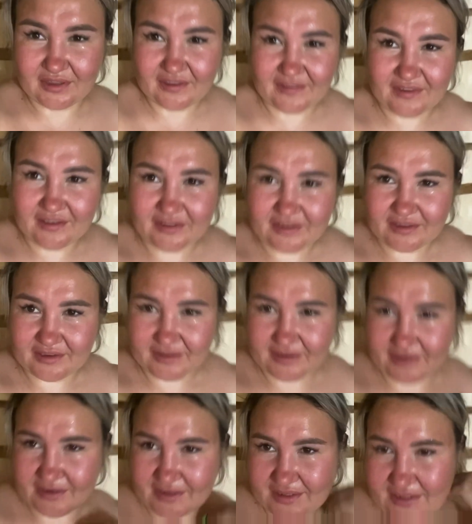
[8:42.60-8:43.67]
не сделать
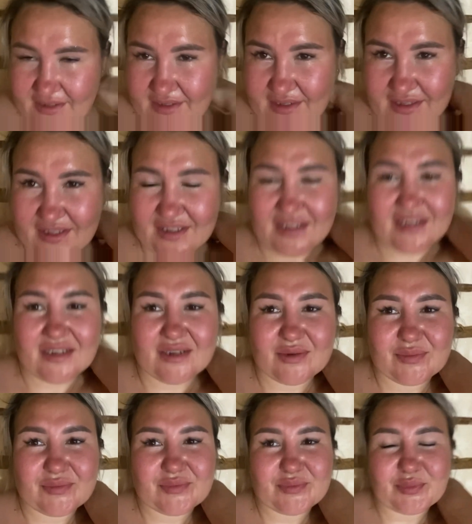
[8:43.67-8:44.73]
это.
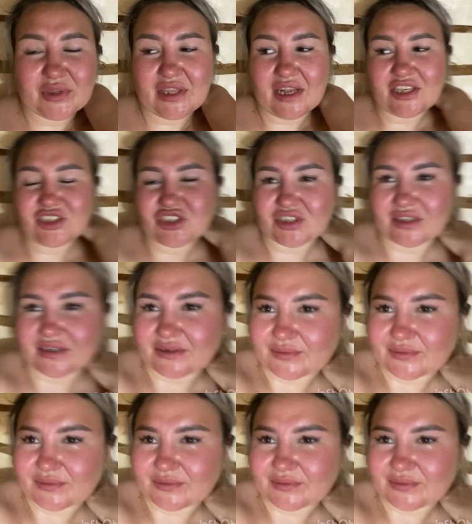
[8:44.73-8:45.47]
Подальше-то.